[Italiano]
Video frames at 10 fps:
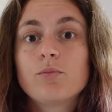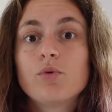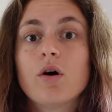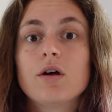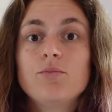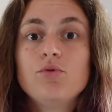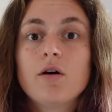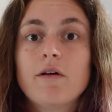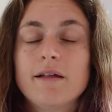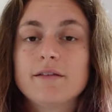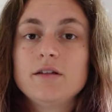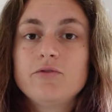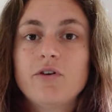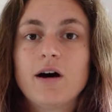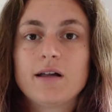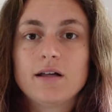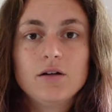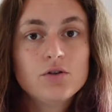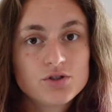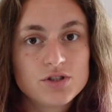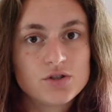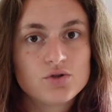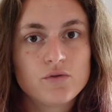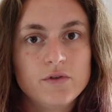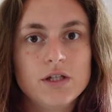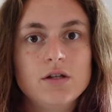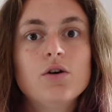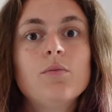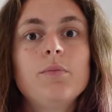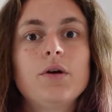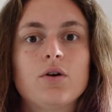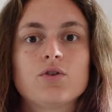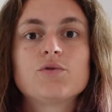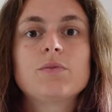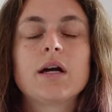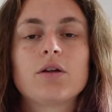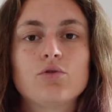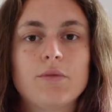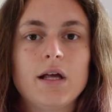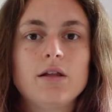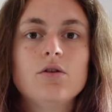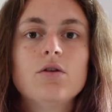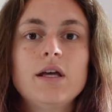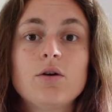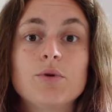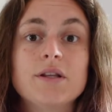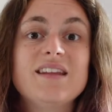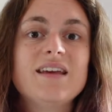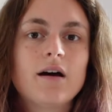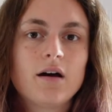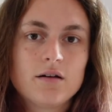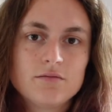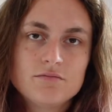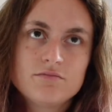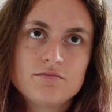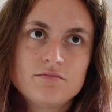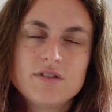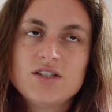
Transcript: puoi più avanti fare lo stesso video però spiegato meglio e quindi Mm,